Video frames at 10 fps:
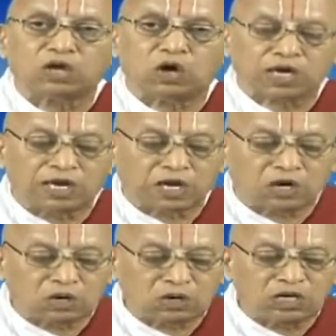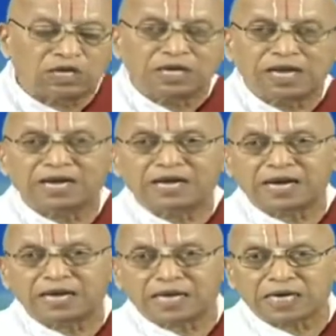ఈ లోకంలో
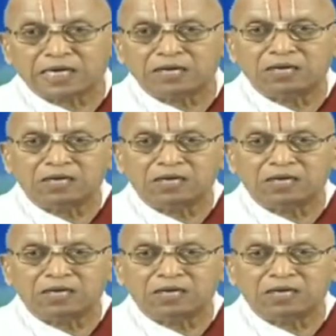ఎండ్రెండ్రు